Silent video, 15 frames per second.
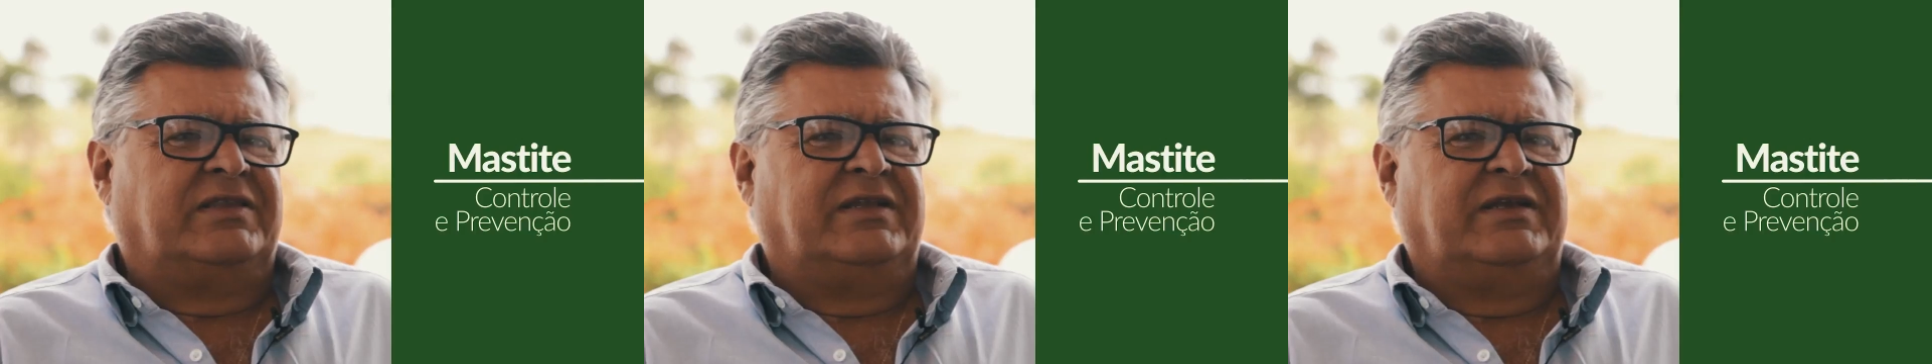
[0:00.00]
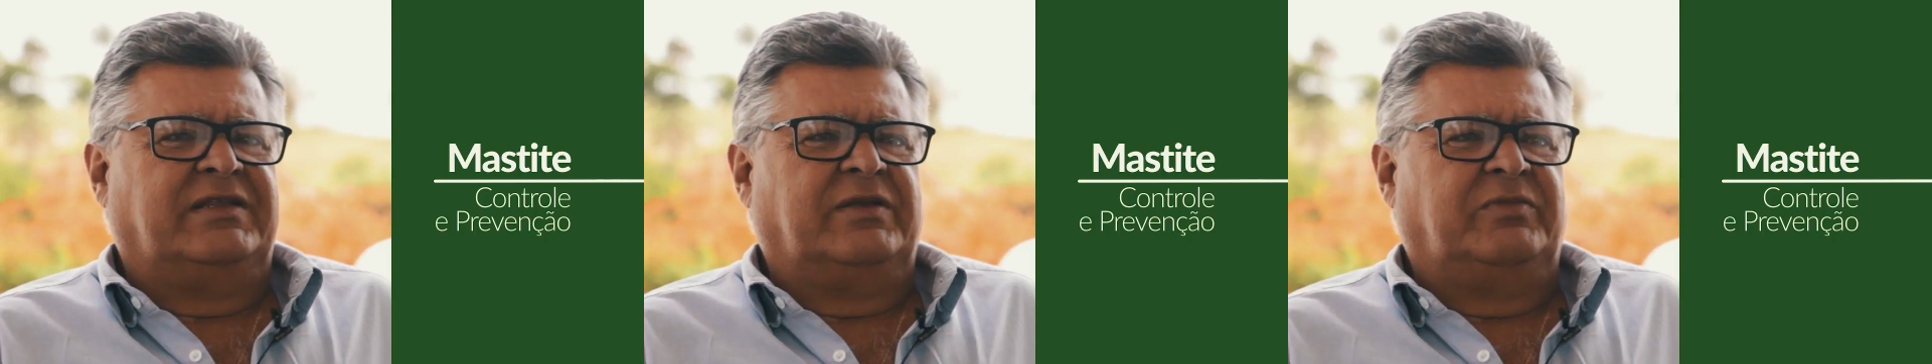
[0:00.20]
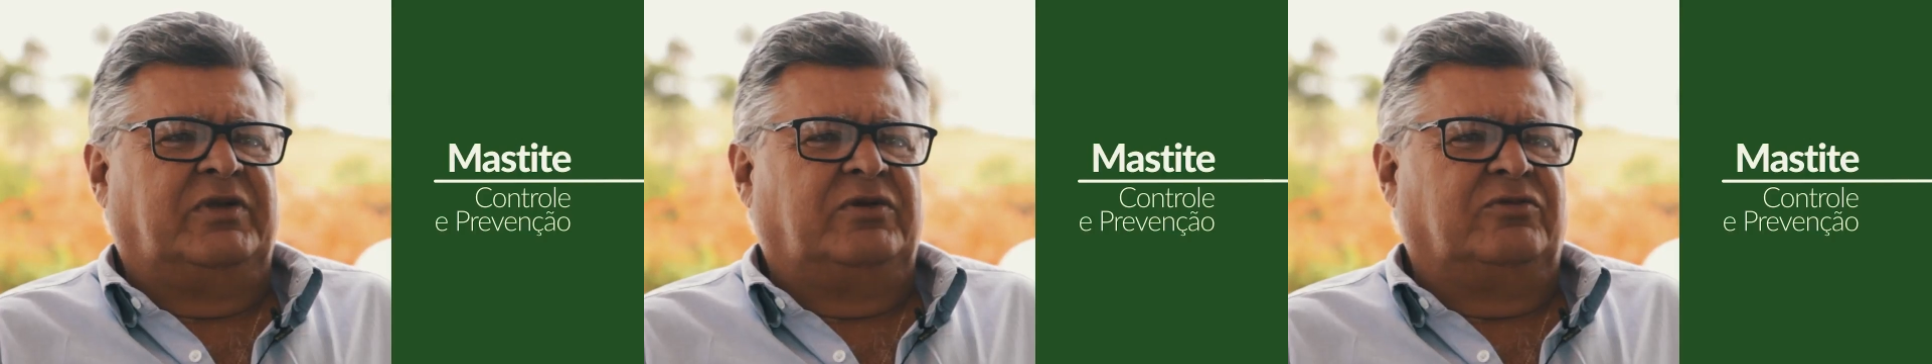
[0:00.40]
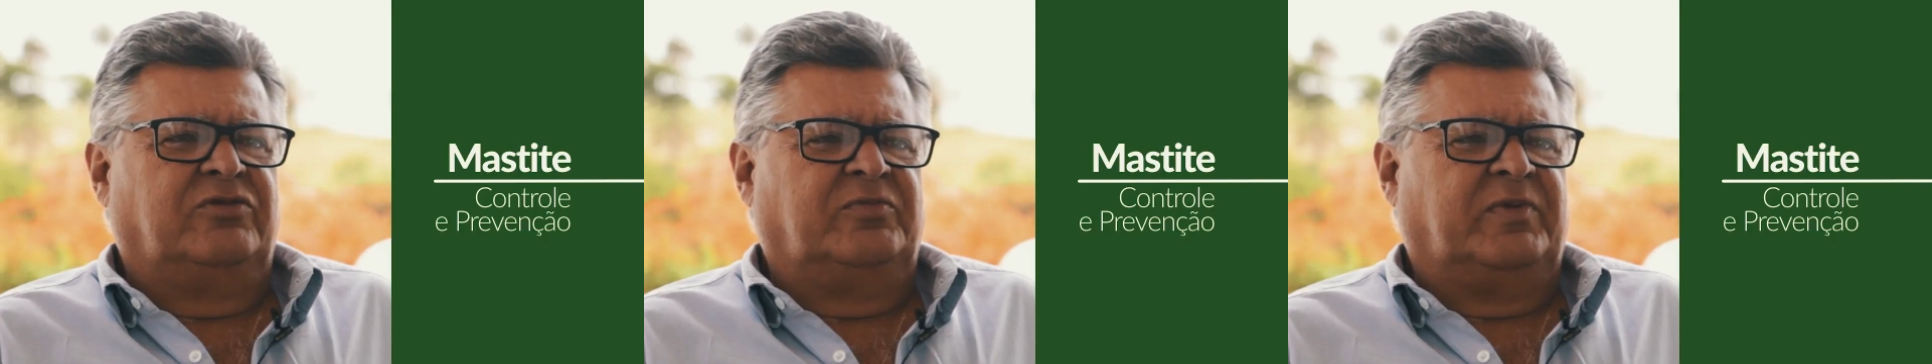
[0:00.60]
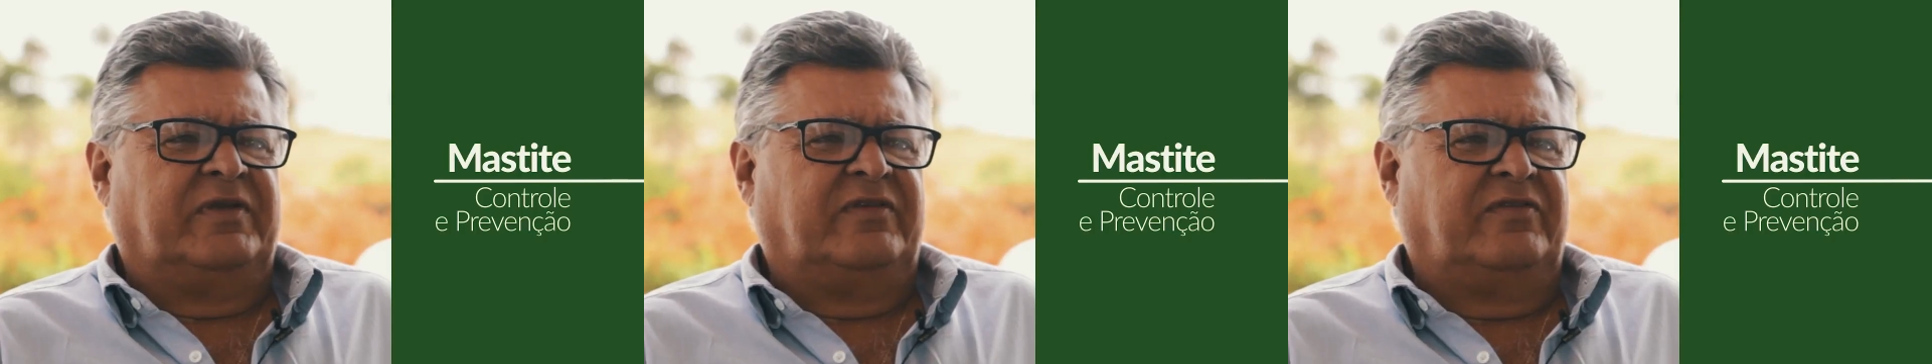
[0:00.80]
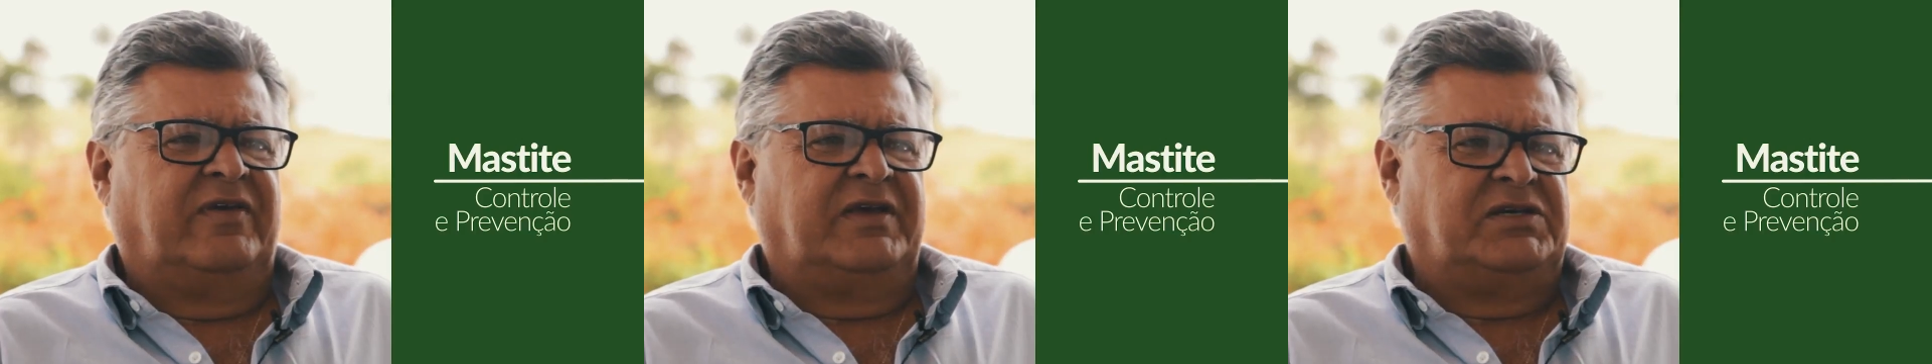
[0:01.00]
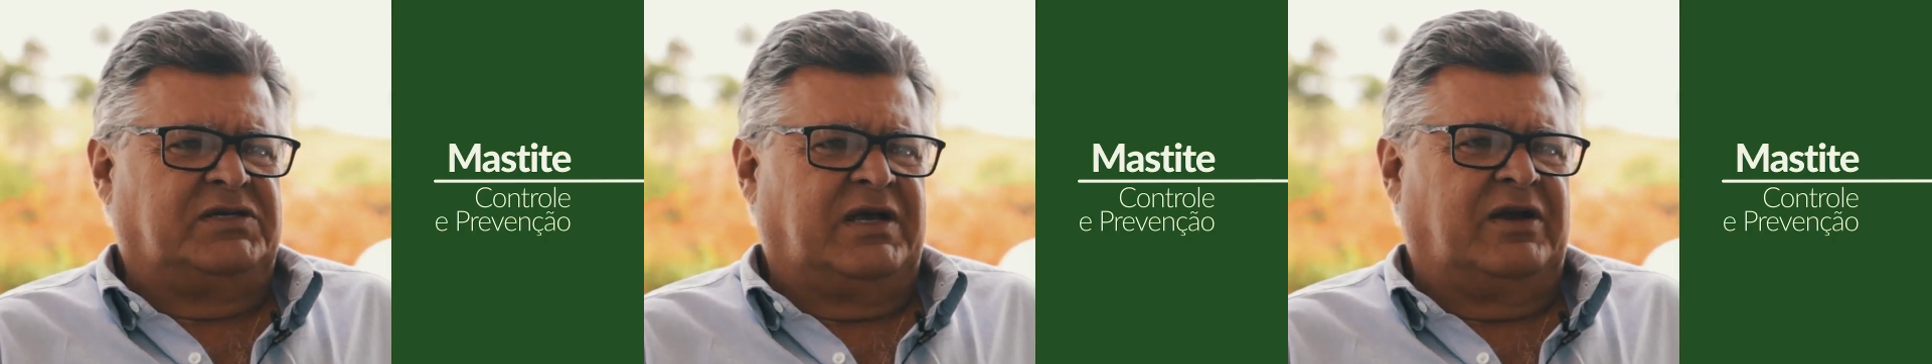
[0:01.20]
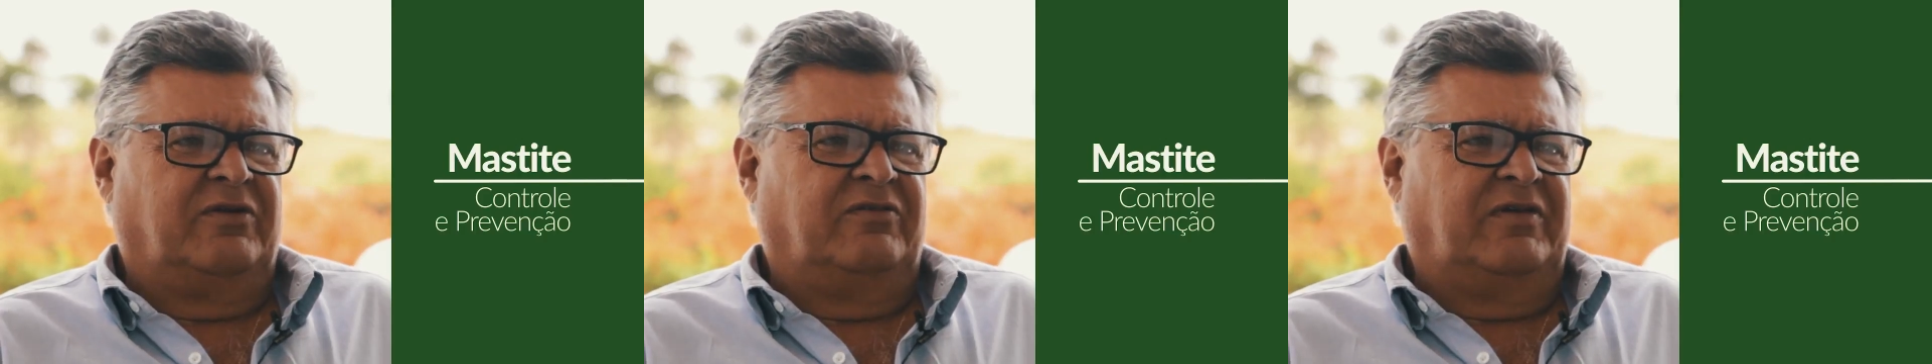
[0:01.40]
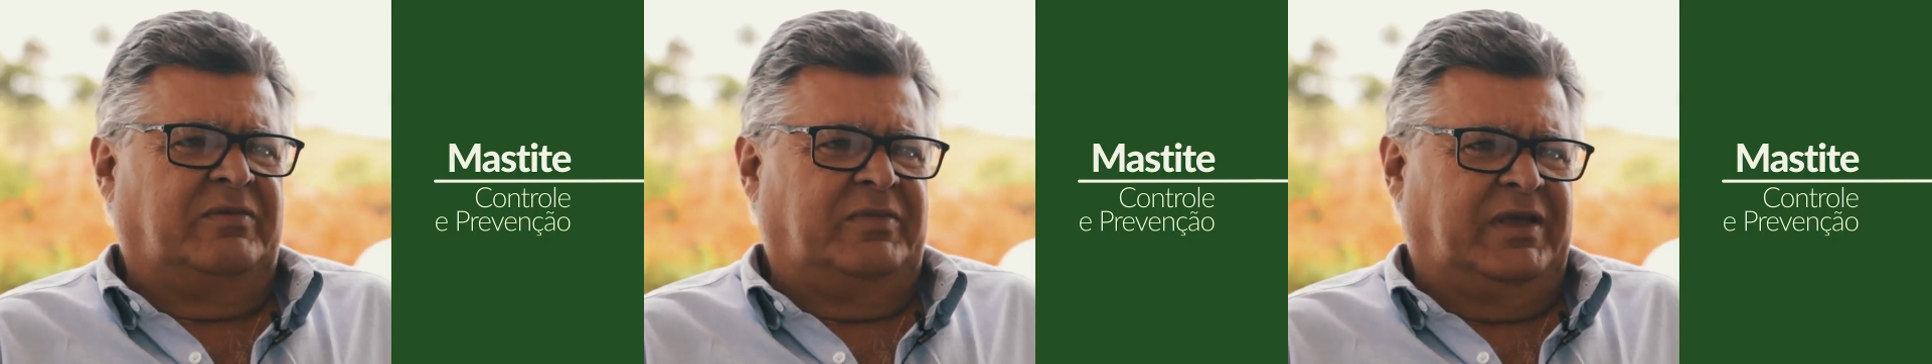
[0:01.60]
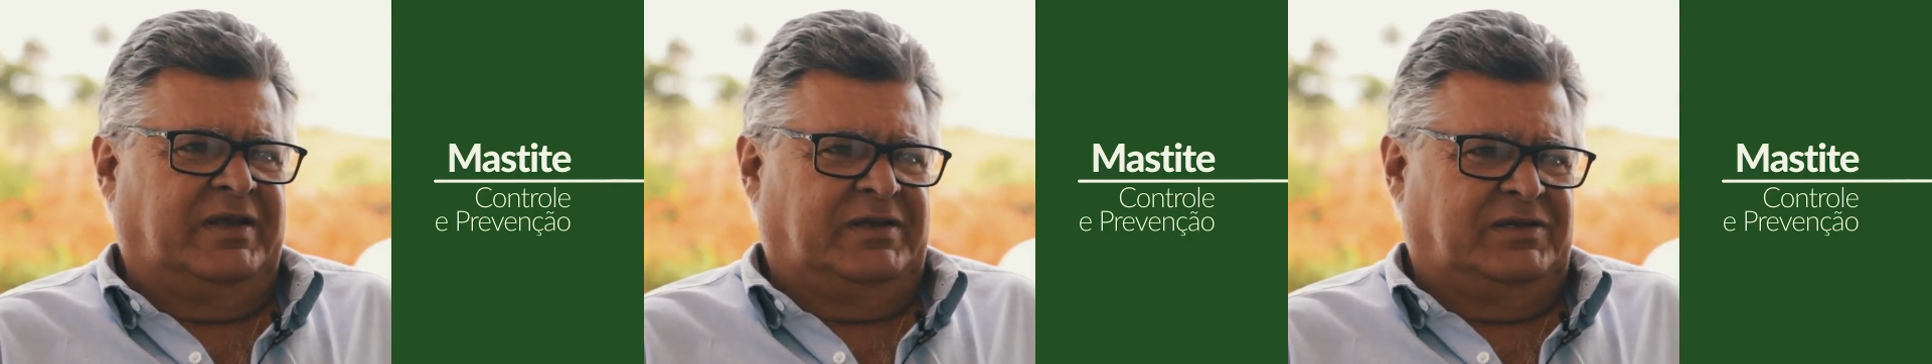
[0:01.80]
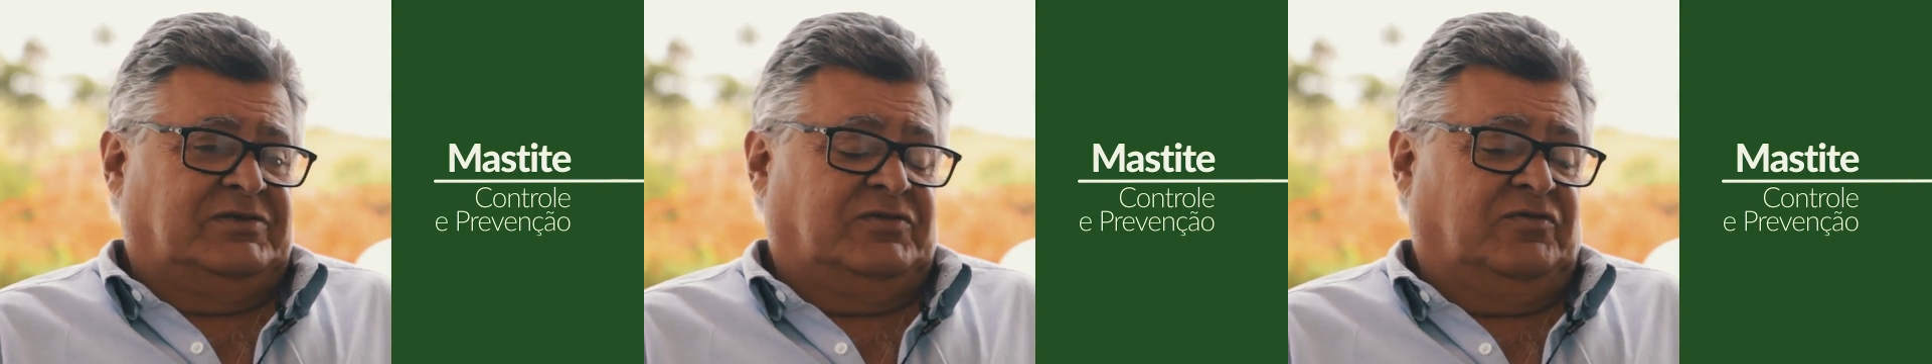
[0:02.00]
30 minutos para se fechar novamente.